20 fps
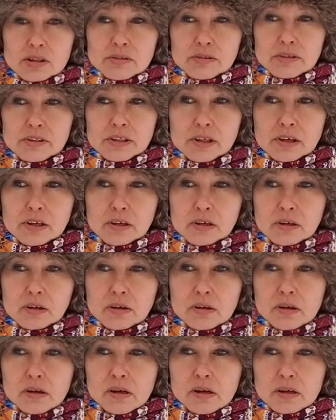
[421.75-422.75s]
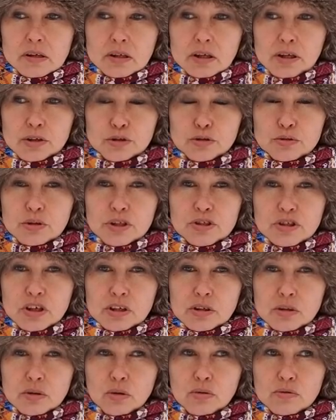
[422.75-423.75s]
действительно хочу
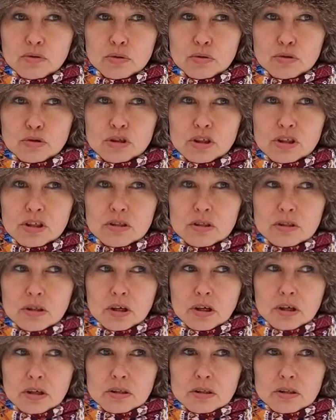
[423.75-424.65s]
начать новую жизнь,